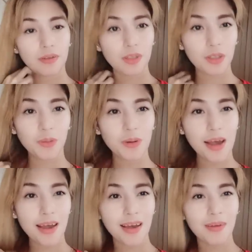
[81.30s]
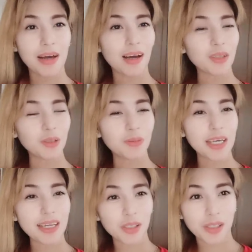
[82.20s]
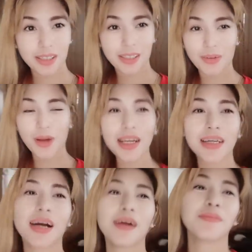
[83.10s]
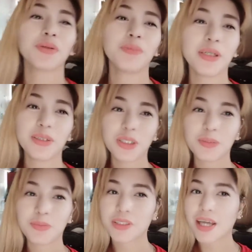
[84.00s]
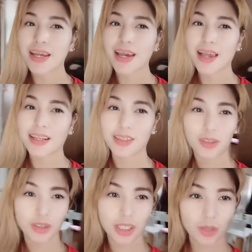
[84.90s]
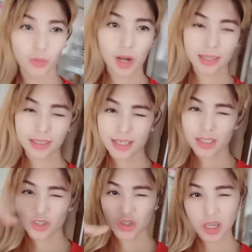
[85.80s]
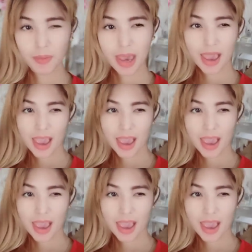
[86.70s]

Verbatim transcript: Konnichiwa, mga katomodachi! Welcome to my YouTube channel, Lili Wakishima!